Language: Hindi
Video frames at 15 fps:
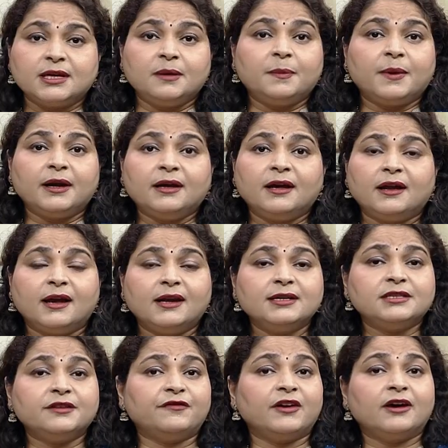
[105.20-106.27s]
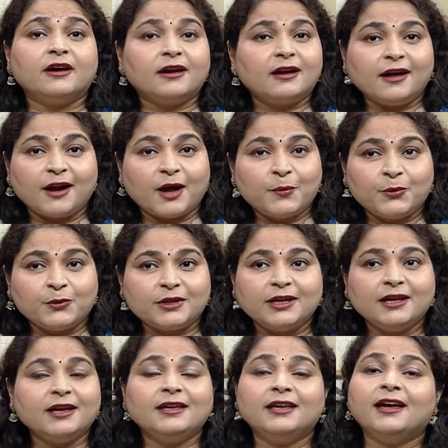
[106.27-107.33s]
स्तनपान कराने से फिगर ख़राब
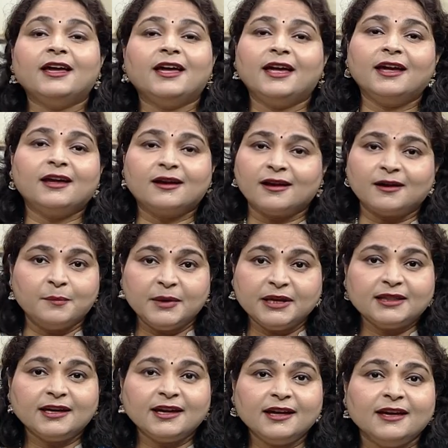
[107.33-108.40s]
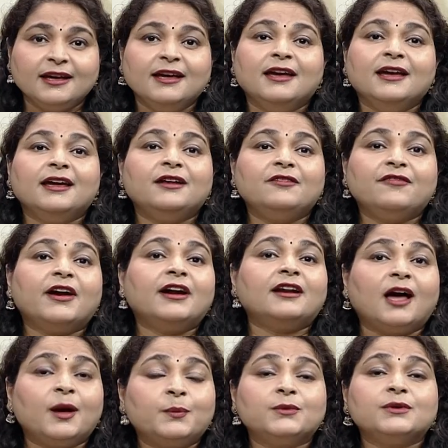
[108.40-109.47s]
होती है यह एक मिथ है
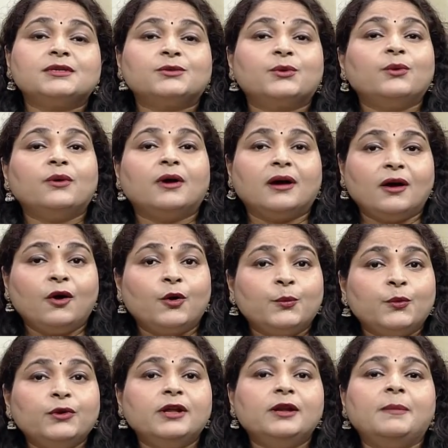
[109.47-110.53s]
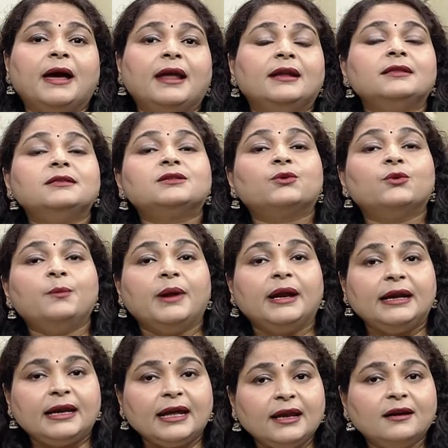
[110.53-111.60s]
इनफैक्ट आप उसको हार्मोनल बैलेंस को
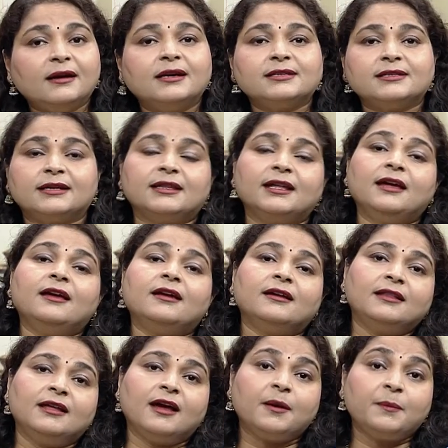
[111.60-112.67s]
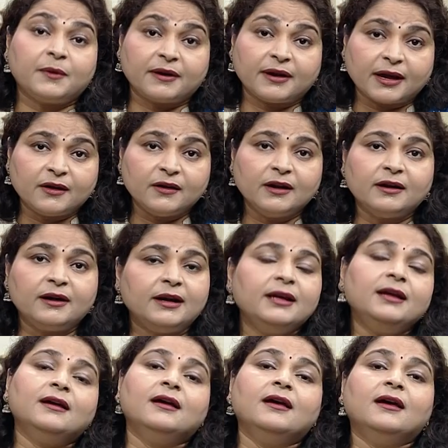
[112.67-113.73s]
मेंटेन कर सकते हैं यदि आप
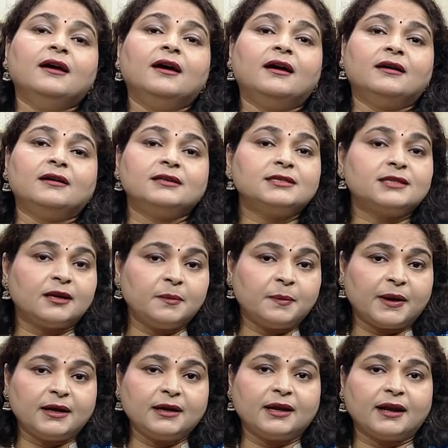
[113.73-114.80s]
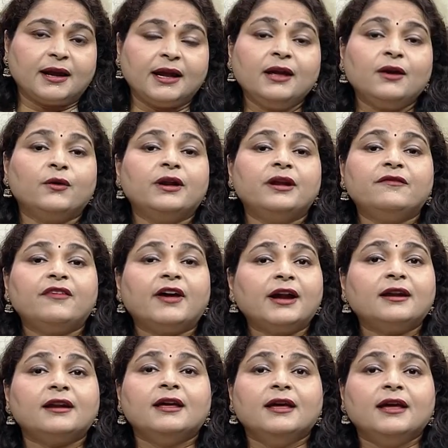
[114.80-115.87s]
रेगुलरली स्तनपान कराएं और
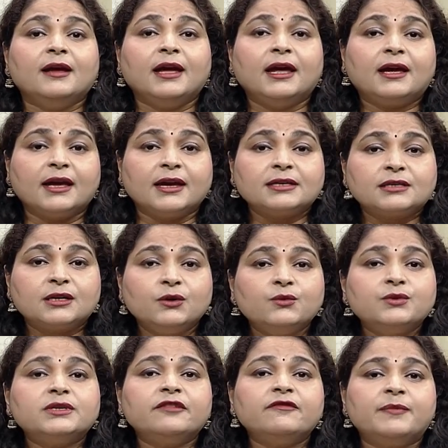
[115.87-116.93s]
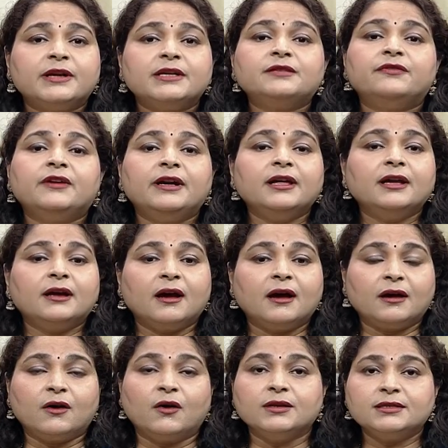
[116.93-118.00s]
इनफैक्ट एक एक्सक्लूसिव ब्रेस्ट फीडिंग
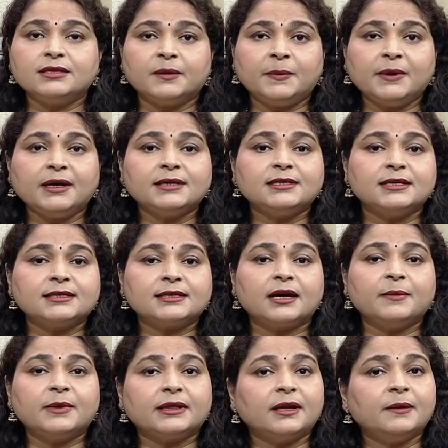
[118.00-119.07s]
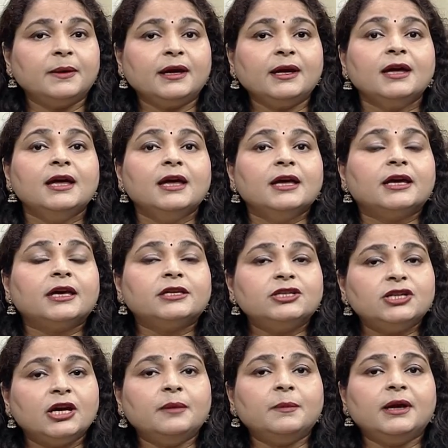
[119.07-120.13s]
का कॉन्सेप्ट है जिसका मतलब है कि
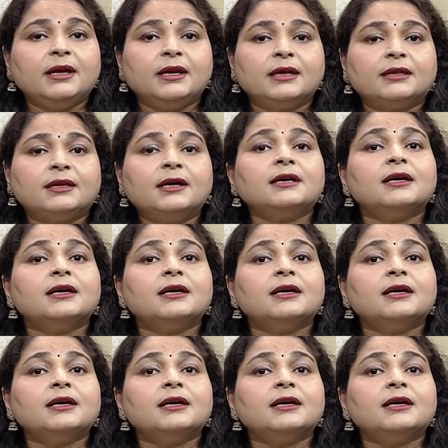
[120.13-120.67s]
छः महीने